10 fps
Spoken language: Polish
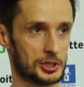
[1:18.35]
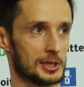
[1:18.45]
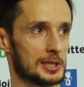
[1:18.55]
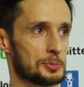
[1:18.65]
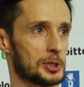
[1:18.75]

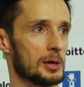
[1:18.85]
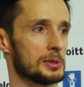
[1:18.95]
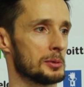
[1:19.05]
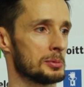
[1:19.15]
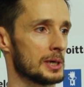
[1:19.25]
że
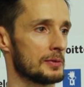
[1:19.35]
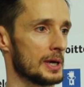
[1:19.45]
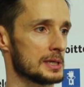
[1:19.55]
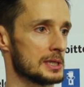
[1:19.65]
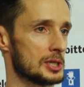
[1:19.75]
sprzyjały nam chyba
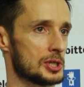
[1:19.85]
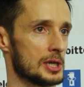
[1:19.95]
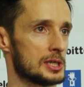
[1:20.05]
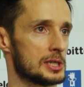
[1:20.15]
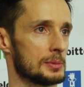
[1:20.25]
gwiazdy i
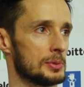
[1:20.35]
szczęście,